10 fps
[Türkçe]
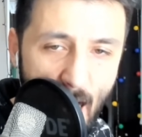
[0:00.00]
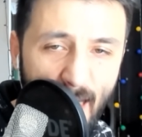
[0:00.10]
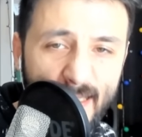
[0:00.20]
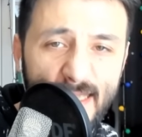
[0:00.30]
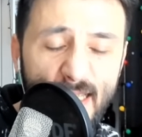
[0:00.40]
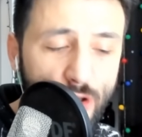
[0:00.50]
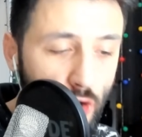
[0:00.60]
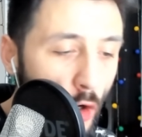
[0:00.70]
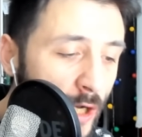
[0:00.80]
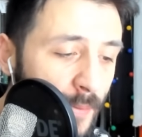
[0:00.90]
Arkadaşlar
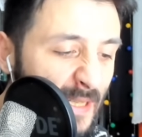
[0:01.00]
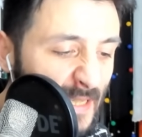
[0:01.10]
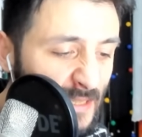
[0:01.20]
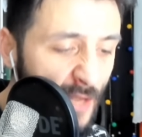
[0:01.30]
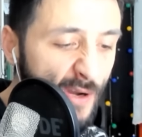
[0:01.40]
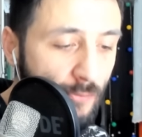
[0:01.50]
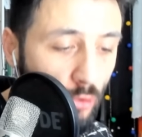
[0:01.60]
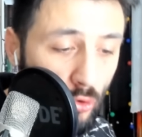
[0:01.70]
şöyle bir deste var.